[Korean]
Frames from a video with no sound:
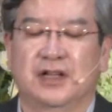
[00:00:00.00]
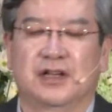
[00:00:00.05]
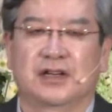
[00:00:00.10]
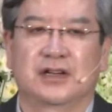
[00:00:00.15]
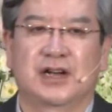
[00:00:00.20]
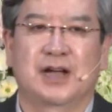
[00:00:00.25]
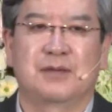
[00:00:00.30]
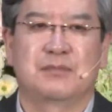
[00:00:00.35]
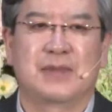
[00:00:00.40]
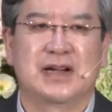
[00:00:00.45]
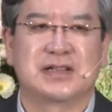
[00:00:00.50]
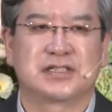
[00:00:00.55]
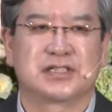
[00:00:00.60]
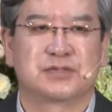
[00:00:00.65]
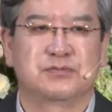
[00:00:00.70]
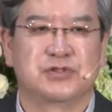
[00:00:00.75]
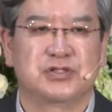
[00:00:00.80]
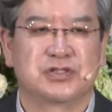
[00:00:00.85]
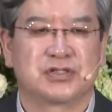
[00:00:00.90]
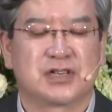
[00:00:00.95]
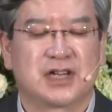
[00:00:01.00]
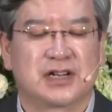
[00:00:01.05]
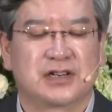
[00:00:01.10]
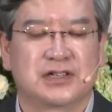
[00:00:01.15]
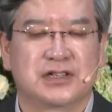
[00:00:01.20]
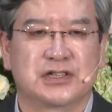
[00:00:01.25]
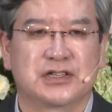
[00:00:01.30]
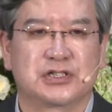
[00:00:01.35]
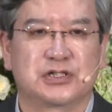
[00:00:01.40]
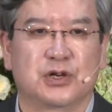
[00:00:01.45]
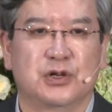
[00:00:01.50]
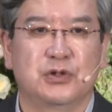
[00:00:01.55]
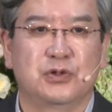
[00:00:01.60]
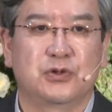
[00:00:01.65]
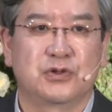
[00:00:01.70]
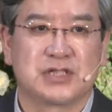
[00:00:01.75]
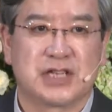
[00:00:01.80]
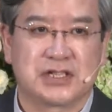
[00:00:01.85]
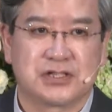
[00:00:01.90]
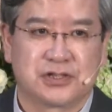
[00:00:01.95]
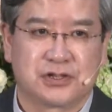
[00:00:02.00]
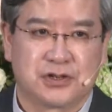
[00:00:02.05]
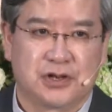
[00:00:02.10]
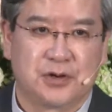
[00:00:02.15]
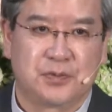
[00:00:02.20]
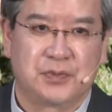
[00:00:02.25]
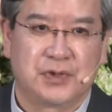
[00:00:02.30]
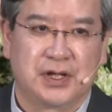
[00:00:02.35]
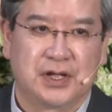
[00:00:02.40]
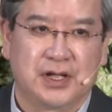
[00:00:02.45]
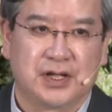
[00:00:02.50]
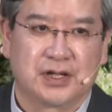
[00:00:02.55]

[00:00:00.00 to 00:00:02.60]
그러 말씀을 전하는 전도자처럼